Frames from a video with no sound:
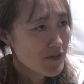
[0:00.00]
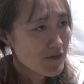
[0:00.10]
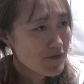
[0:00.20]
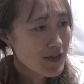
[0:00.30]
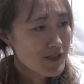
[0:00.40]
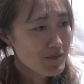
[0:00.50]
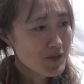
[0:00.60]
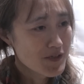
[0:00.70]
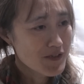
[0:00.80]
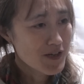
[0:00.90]
普段地味
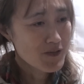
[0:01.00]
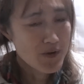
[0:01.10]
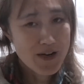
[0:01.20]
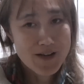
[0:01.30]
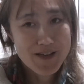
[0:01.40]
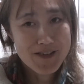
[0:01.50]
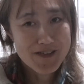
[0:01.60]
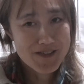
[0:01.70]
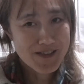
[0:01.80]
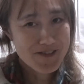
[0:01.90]
でスカートも履かないで
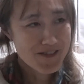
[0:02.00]
すね